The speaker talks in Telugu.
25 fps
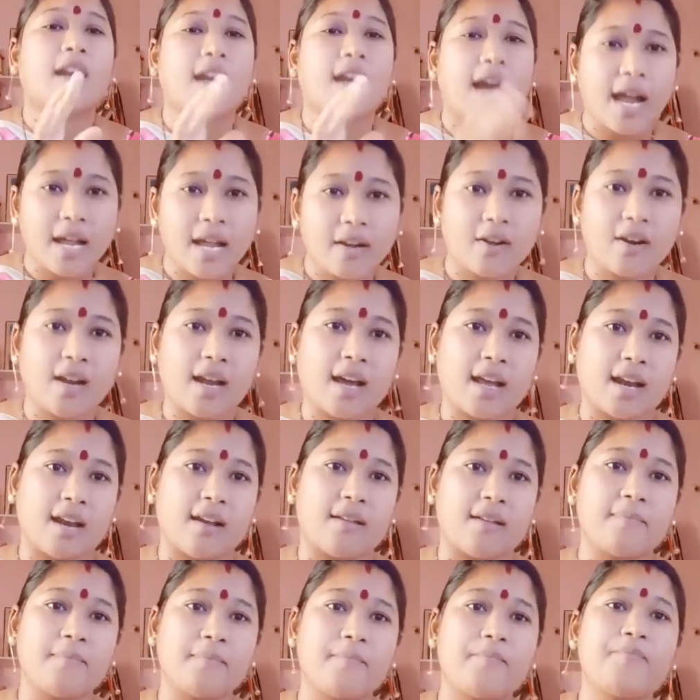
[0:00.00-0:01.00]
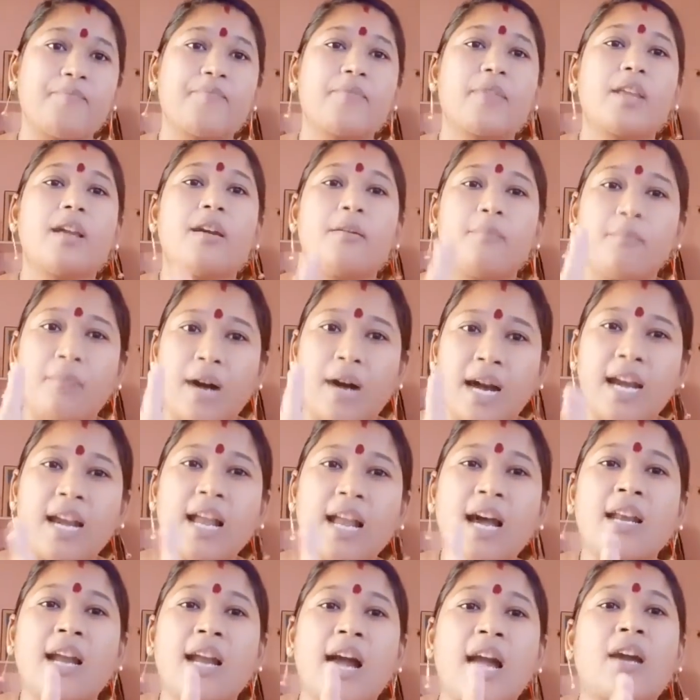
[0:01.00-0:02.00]
నాయకులారా
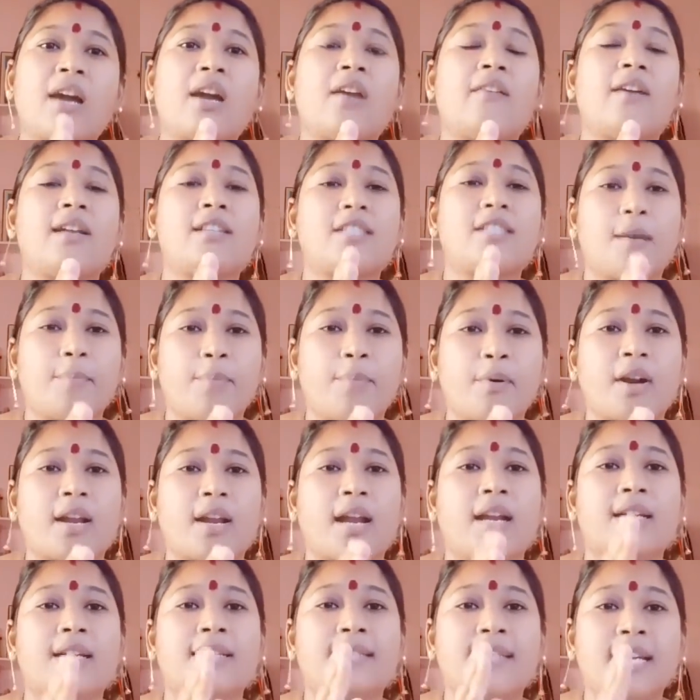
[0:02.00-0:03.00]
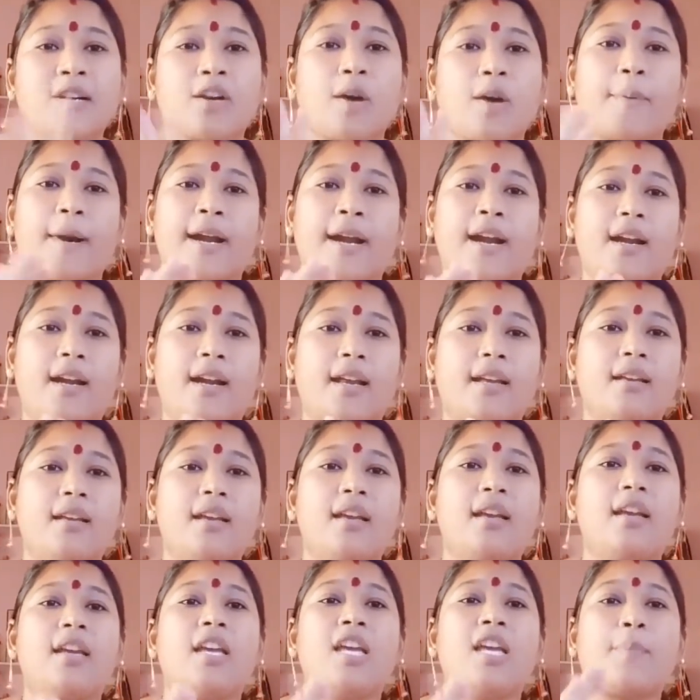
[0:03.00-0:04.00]
మహిళా నాయకులు అని చెప్పుకోవడానికి సిగ్గుపడండి
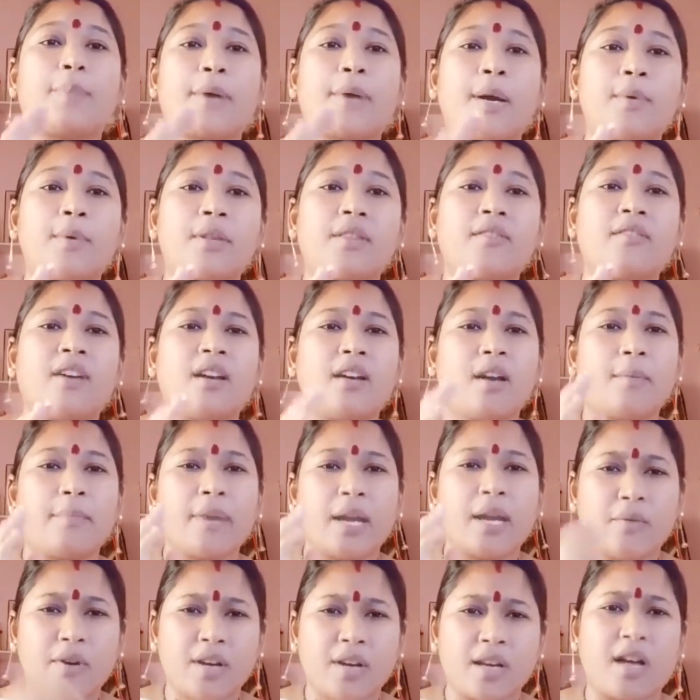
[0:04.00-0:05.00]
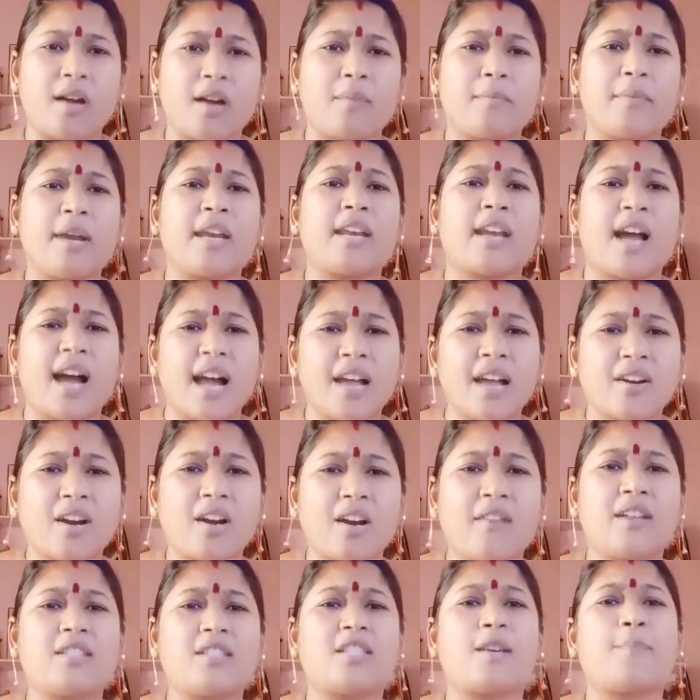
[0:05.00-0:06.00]
ఈ ప్రభుత్వంలో మేము ఉన్నాం మీ
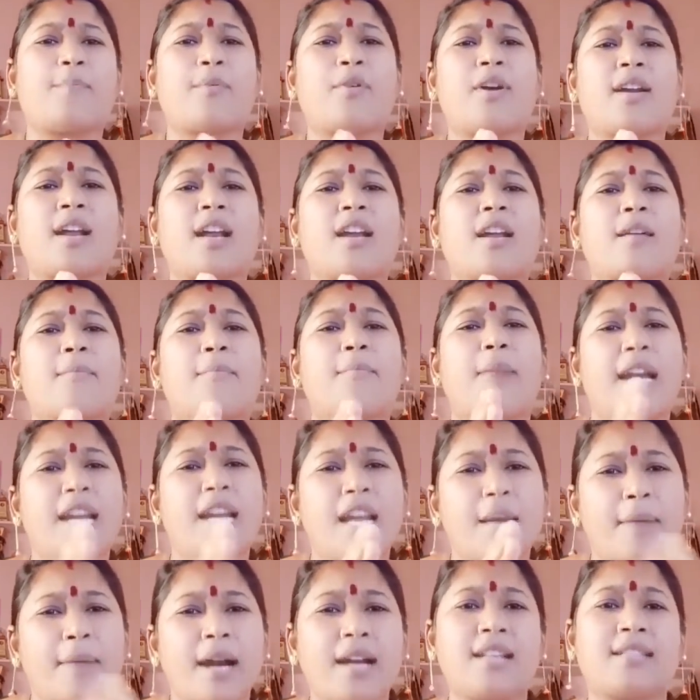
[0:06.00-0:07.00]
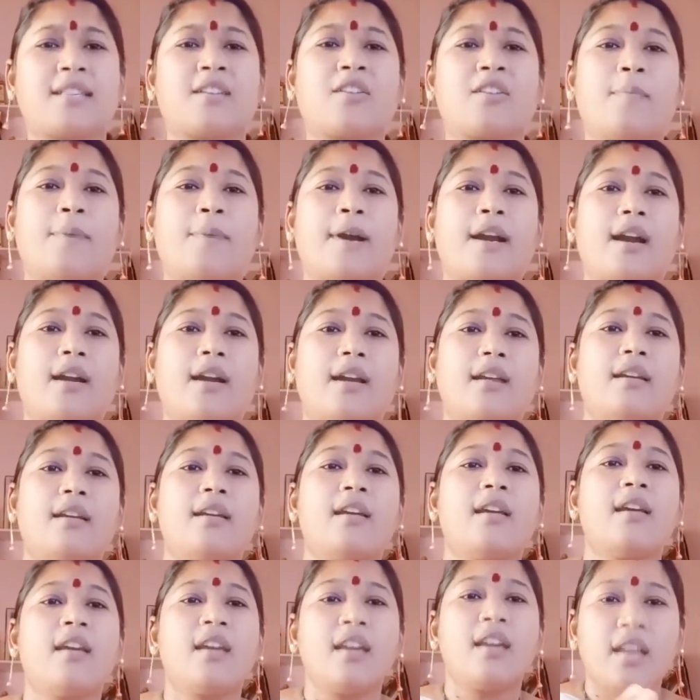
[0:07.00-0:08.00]
నాయకులు అని చెప్పుకోవడానికి మళ్లీ మళ్లీ సిగ్గుపడండి
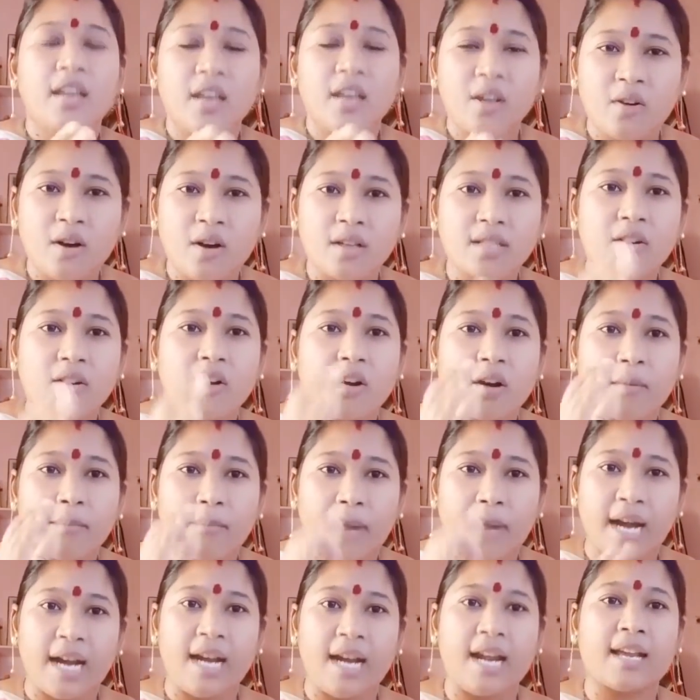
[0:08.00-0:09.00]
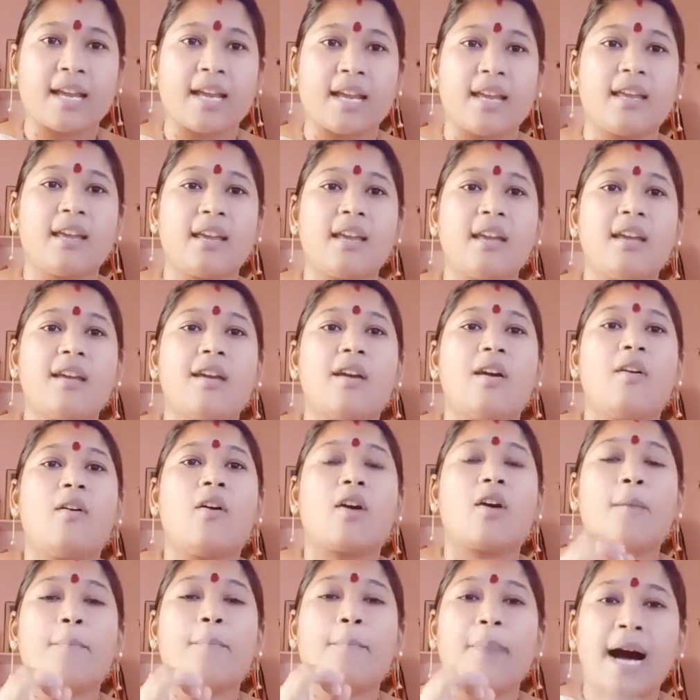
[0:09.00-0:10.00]
ఈ రోజున ఒక మహిళకి
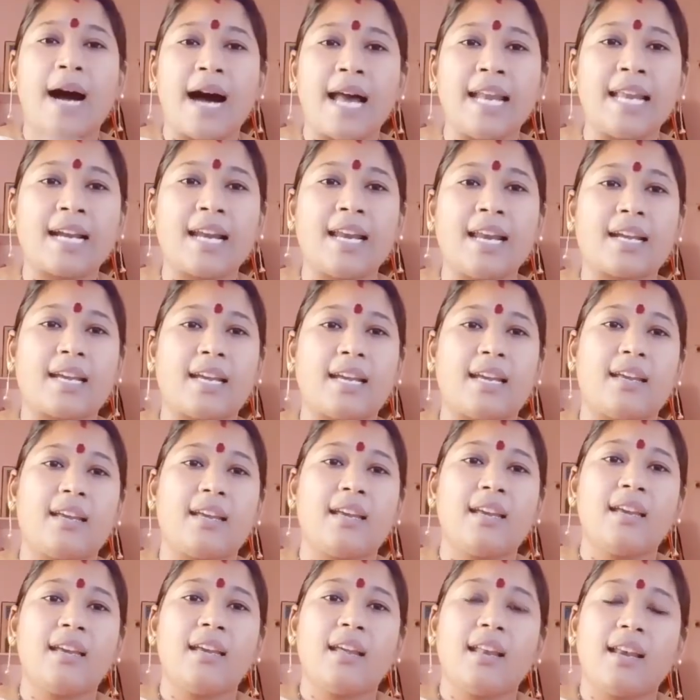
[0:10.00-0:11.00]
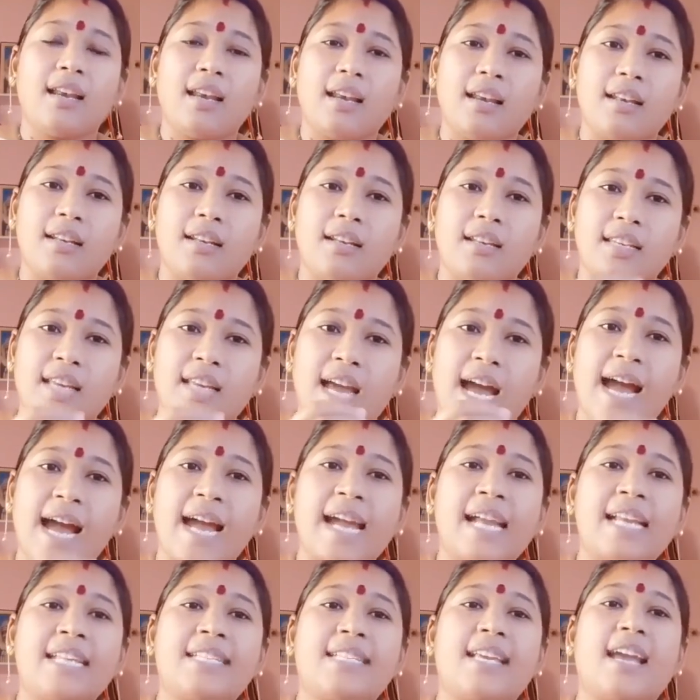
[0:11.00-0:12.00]
ఒక బాలికలకి
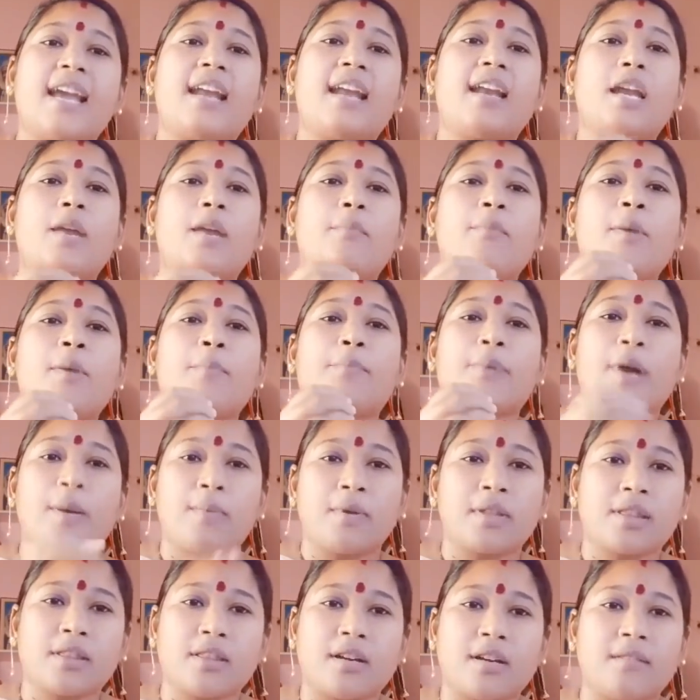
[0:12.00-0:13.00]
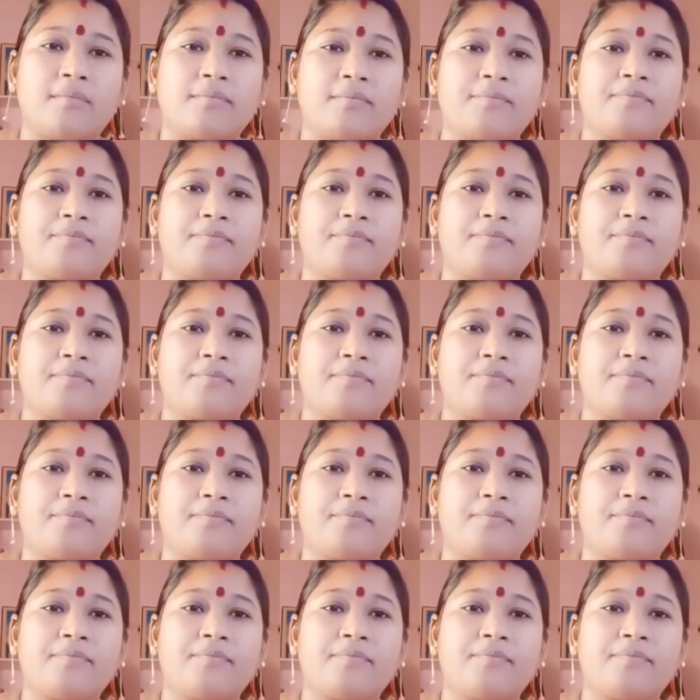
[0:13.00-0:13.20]
న్యాయం చేయలేని మీ ప్రభుత్వం